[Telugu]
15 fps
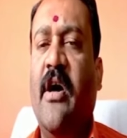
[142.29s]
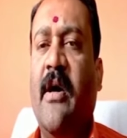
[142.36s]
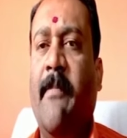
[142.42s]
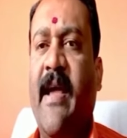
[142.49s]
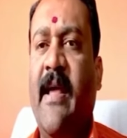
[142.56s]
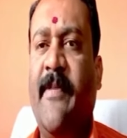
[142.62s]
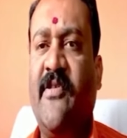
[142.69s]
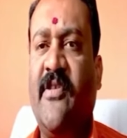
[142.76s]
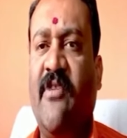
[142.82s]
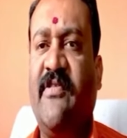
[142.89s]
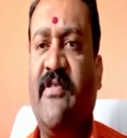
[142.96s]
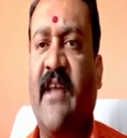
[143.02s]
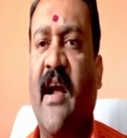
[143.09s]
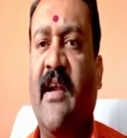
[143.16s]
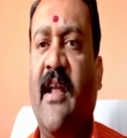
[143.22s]
భయపెట్టిన
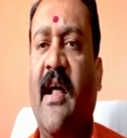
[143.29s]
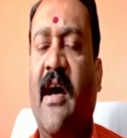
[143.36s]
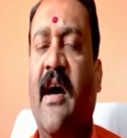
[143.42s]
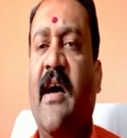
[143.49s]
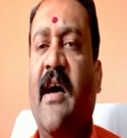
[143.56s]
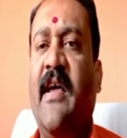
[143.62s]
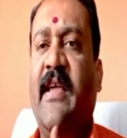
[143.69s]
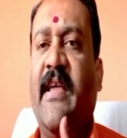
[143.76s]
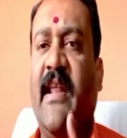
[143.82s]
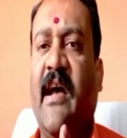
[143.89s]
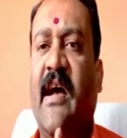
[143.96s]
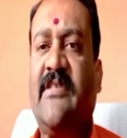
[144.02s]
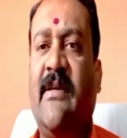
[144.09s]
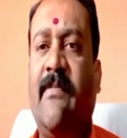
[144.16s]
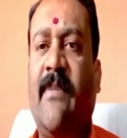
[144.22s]
సంఘటన ఈ
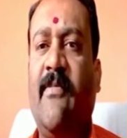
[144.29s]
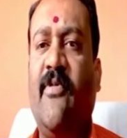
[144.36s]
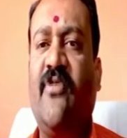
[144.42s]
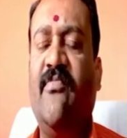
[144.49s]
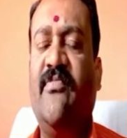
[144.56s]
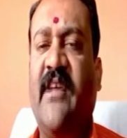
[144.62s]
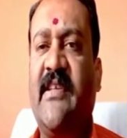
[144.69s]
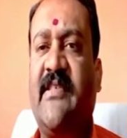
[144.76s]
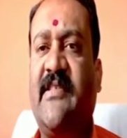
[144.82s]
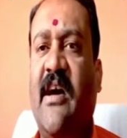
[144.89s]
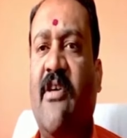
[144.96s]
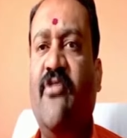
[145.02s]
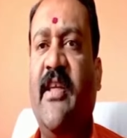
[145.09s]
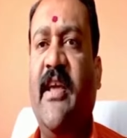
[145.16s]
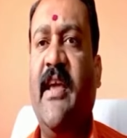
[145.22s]
రాష్ట్ర ప్రభుత్వం చేస్తా
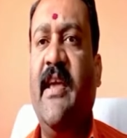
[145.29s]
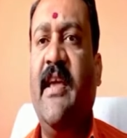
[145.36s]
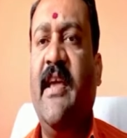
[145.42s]
ఉంది